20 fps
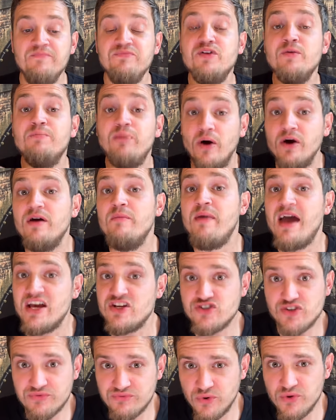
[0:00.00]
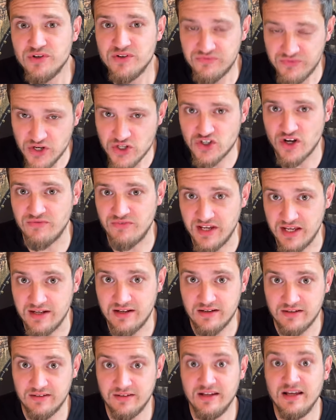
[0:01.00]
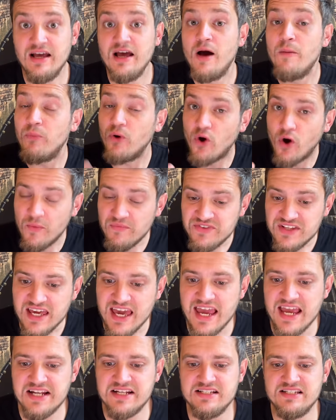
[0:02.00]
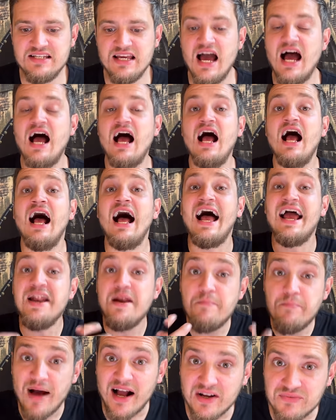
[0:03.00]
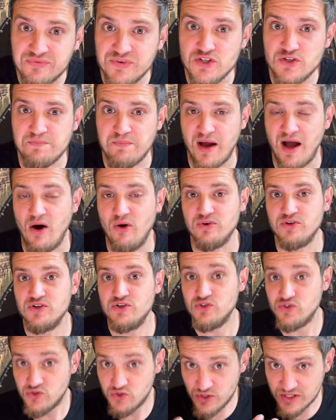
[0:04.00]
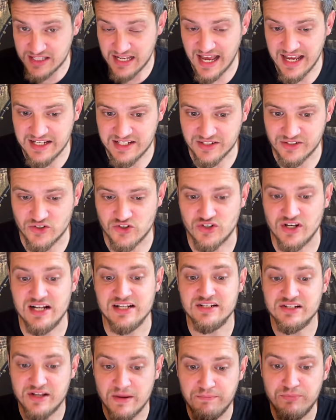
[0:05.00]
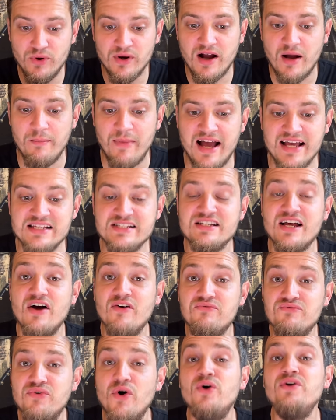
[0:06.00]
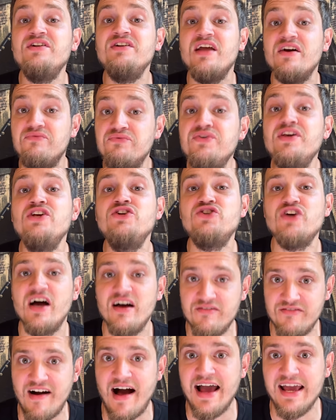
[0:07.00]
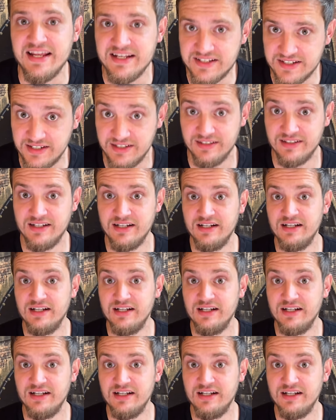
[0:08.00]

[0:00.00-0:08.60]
Der Bäuermeister von der Fischerwed bekommt jedes Jahr eine Backfischbraut zur Seite gestellt. Der Bürgermeister von der Fischerweide